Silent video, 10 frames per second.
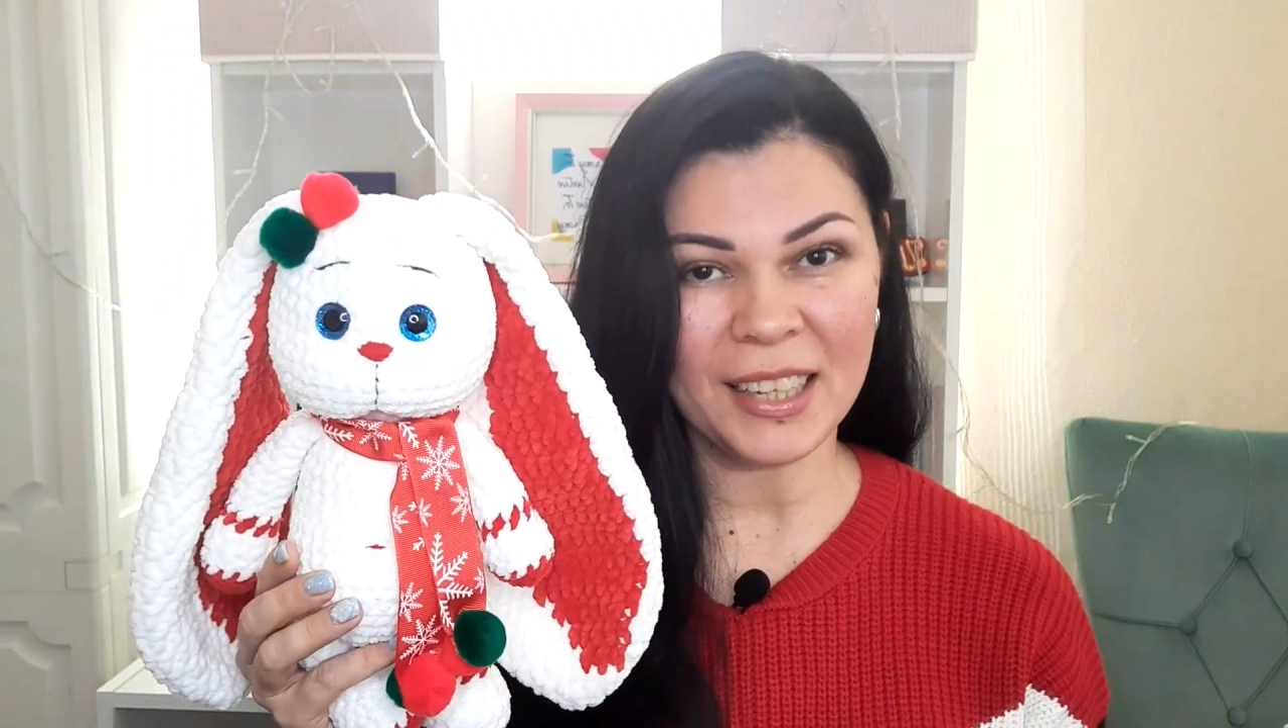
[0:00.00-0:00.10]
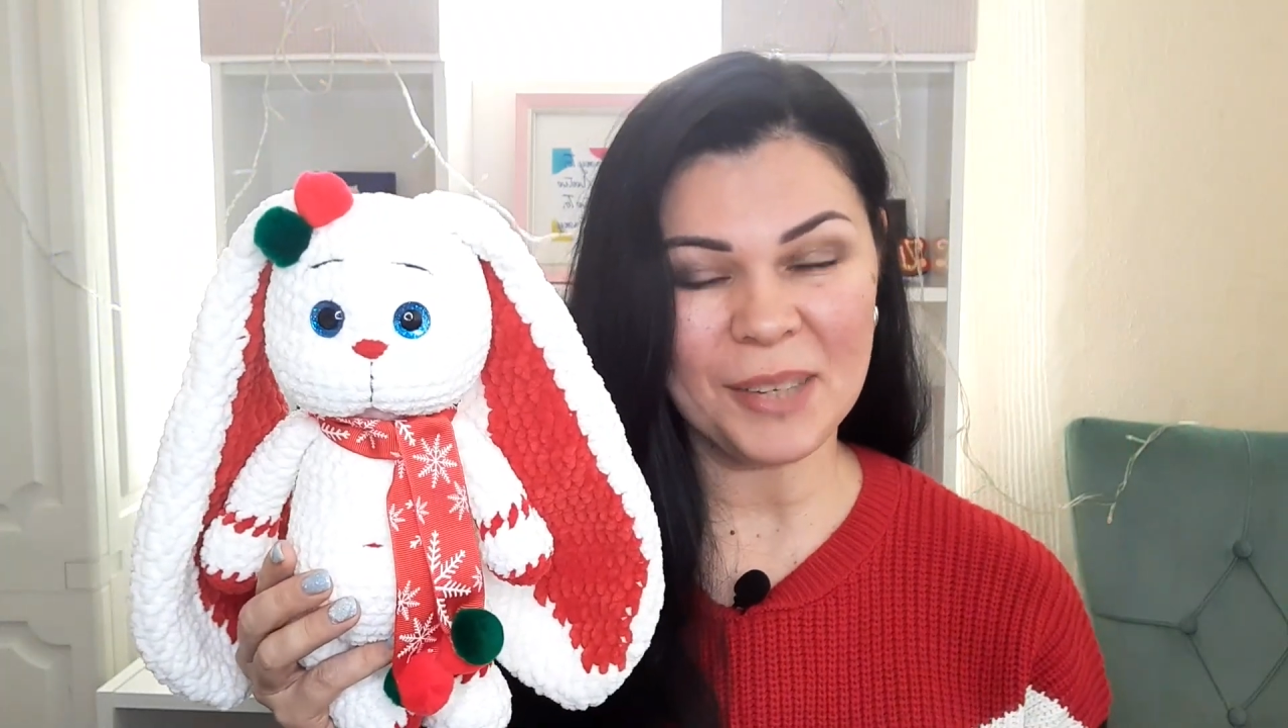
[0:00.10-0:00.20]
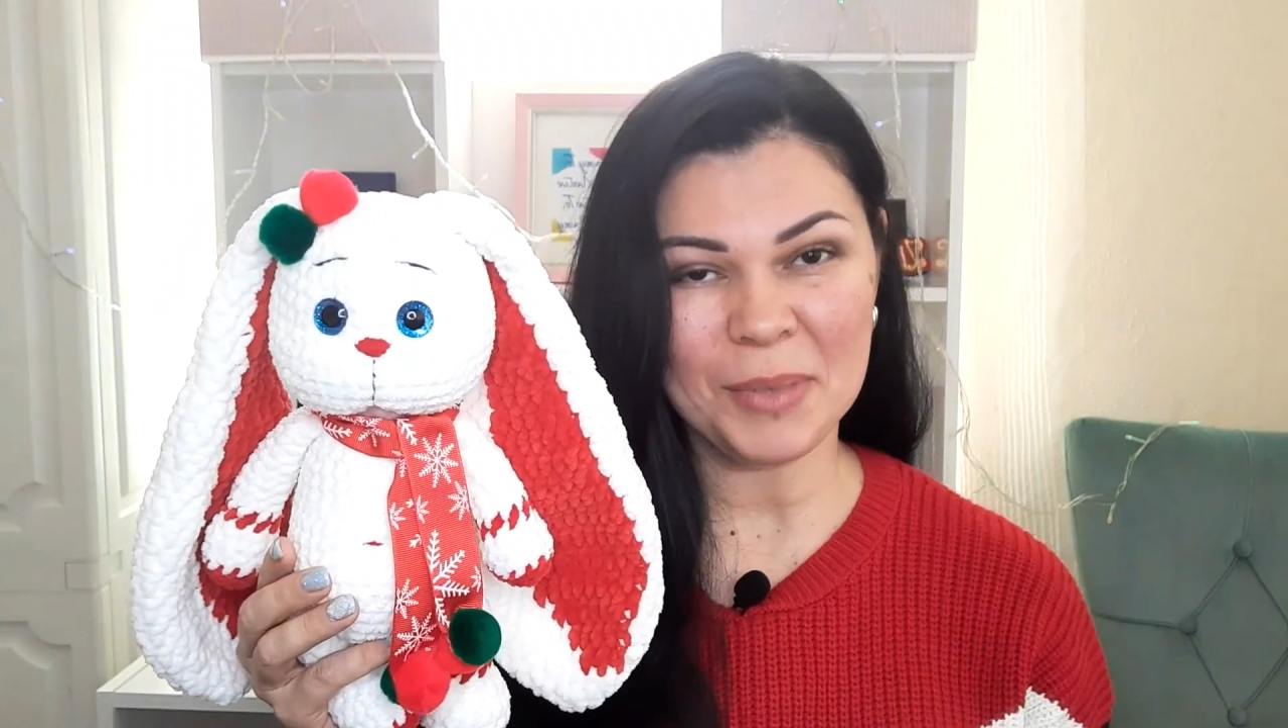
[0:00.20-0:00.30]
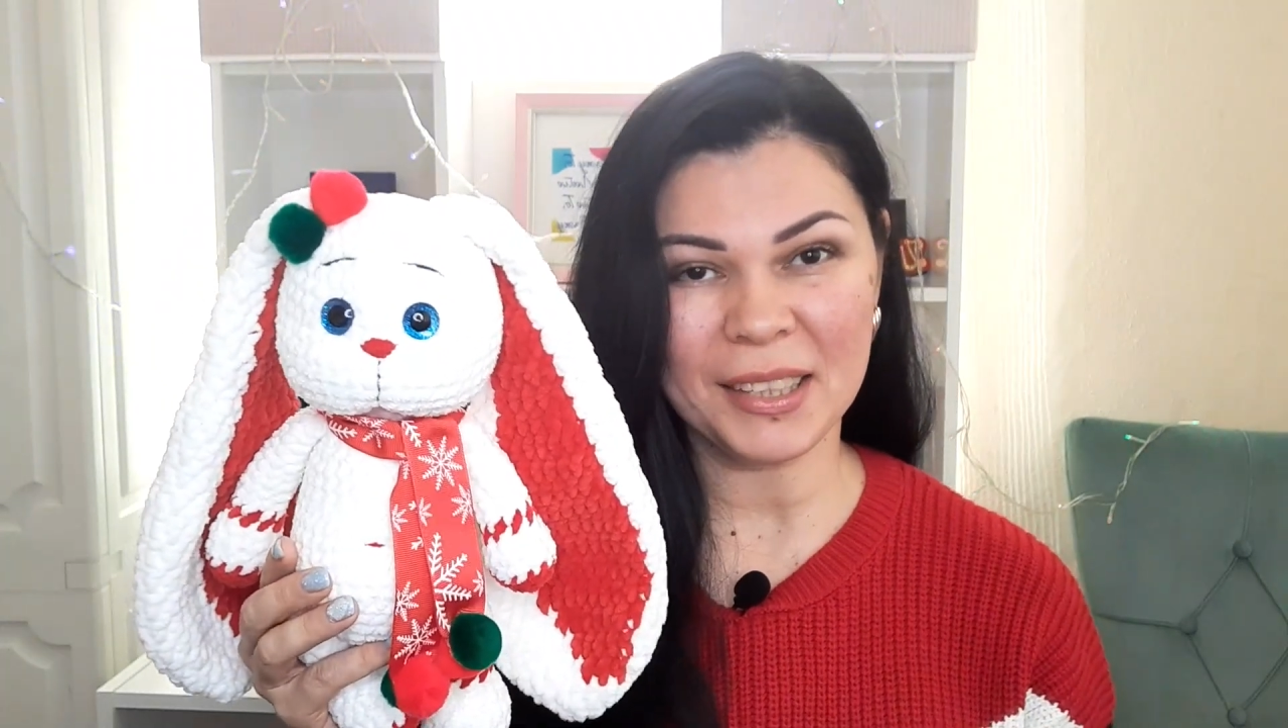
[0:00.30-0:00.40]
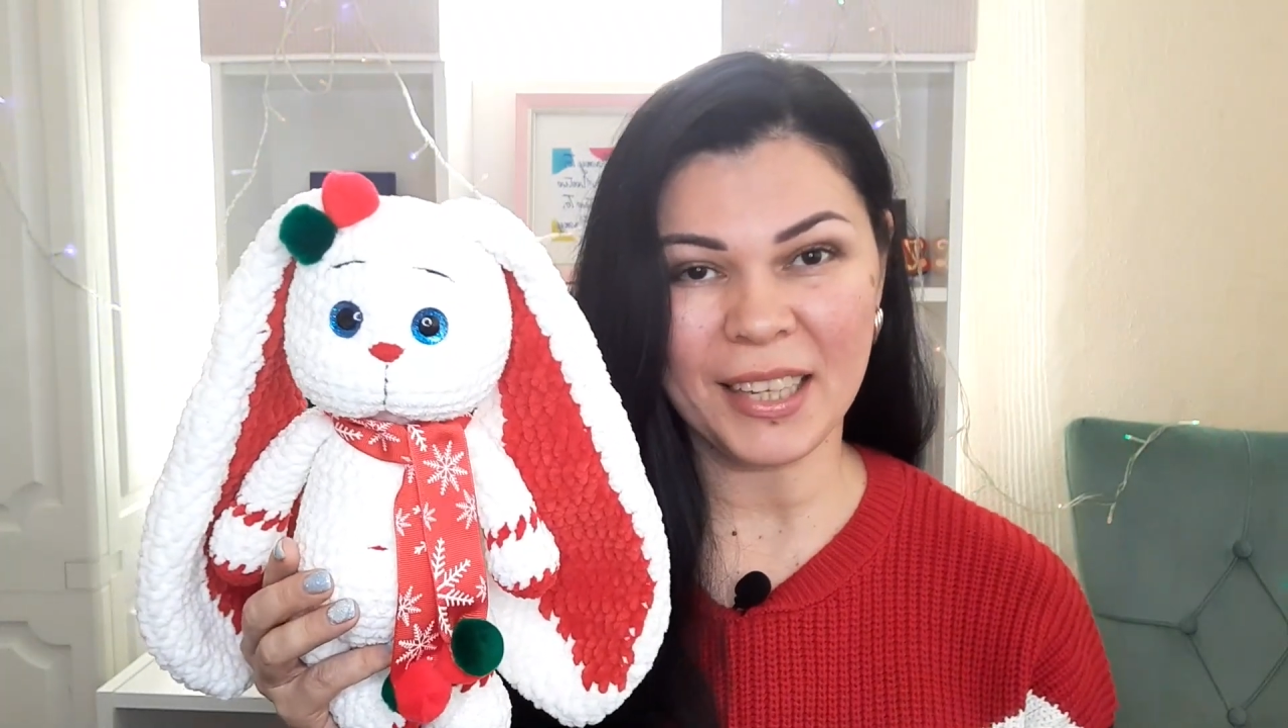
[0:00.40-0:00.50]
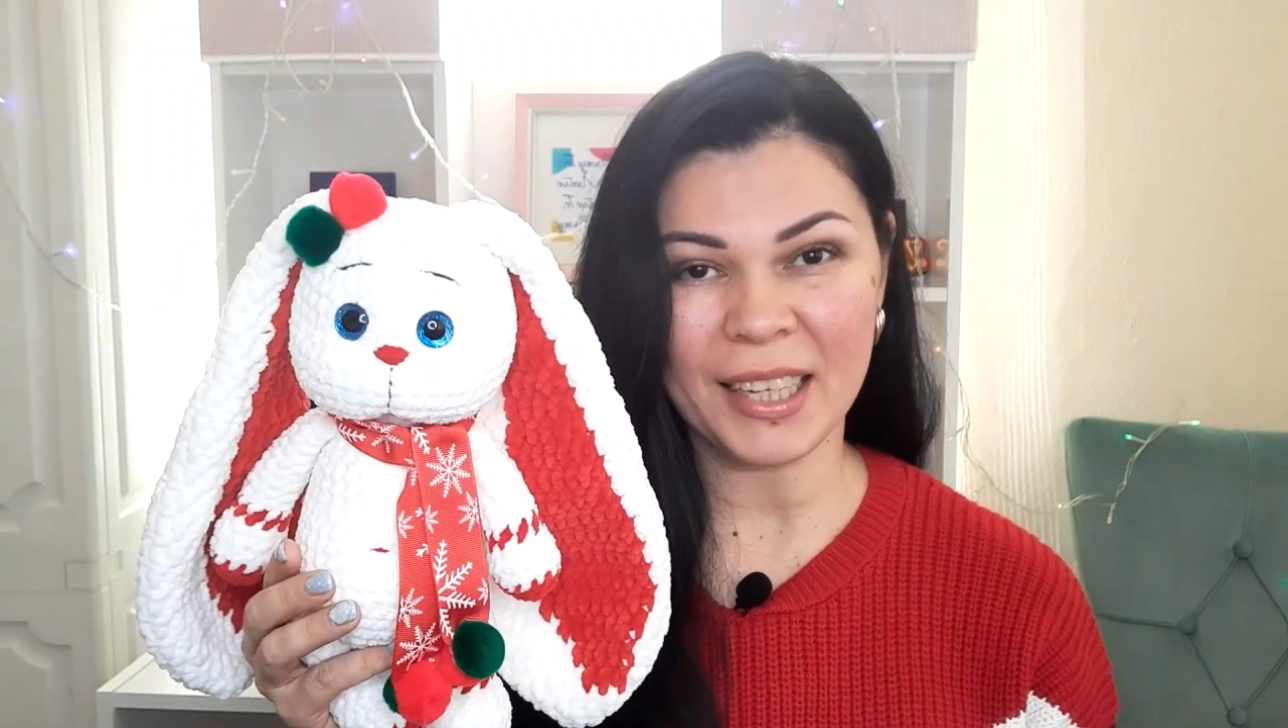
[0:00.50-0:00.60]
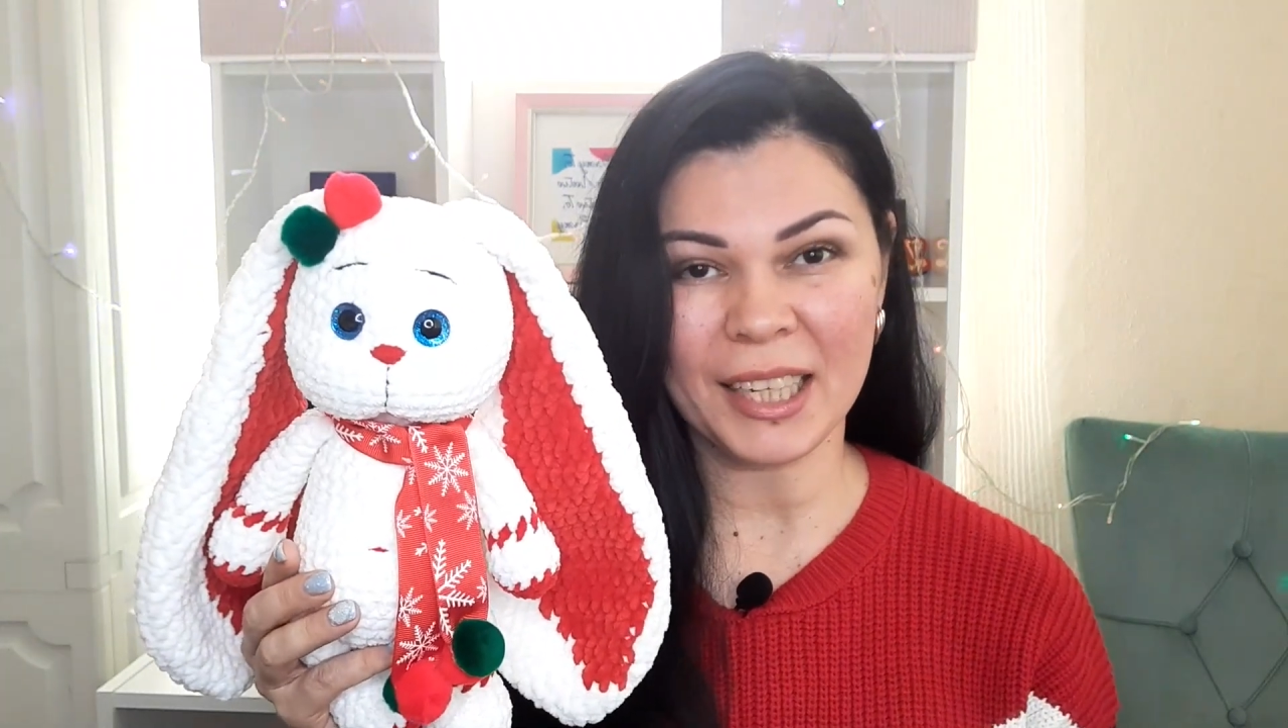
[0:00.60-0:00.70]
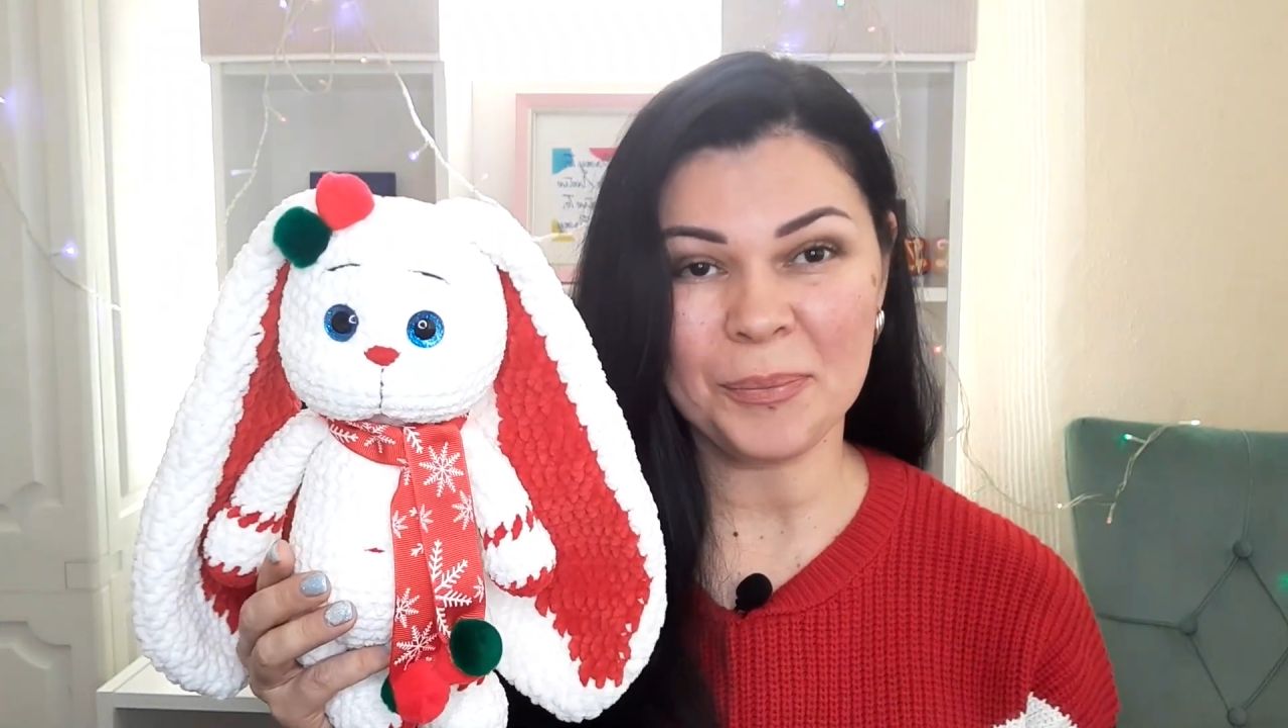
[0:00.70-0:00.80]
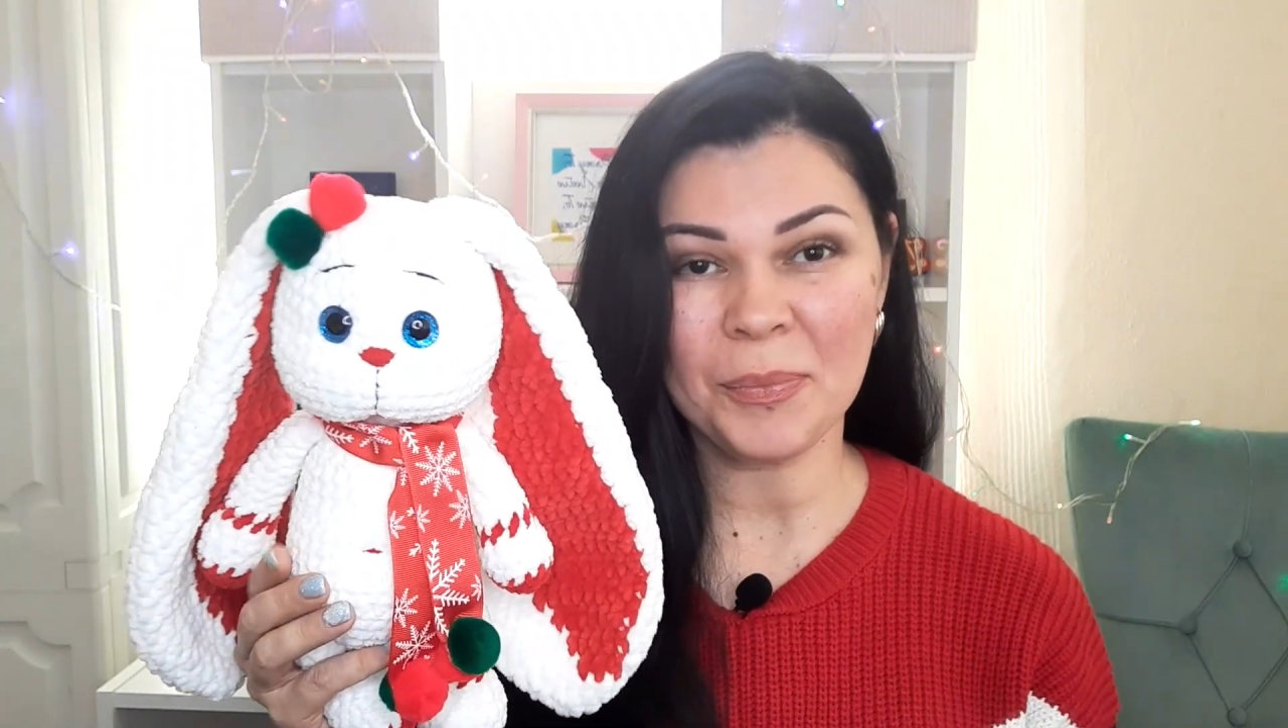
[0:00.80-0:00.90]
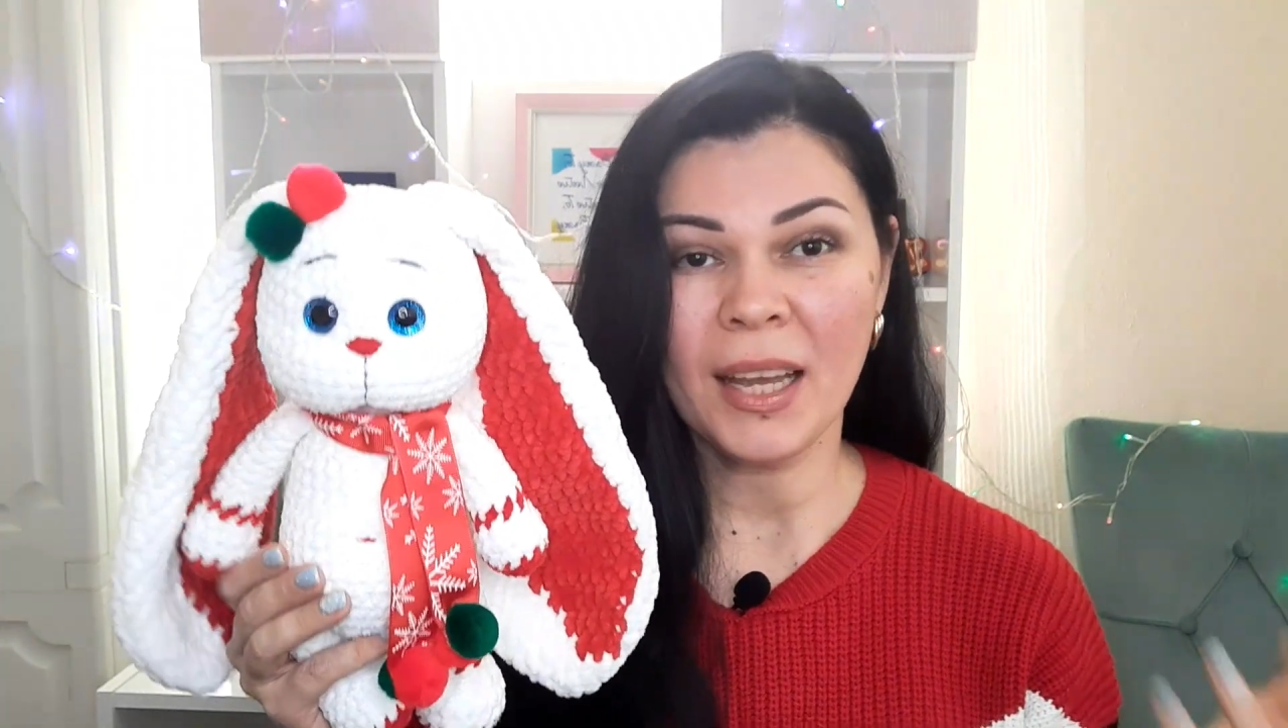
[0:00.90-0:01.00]

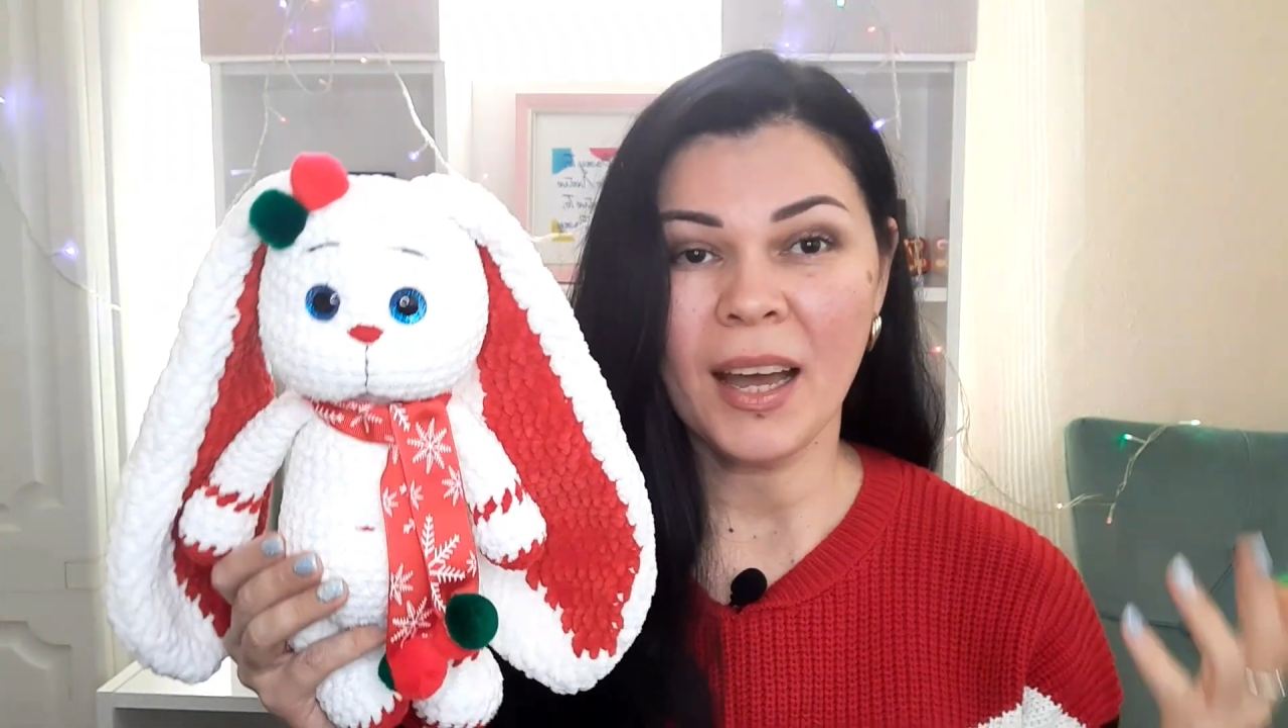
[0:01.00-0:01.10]
комментарии.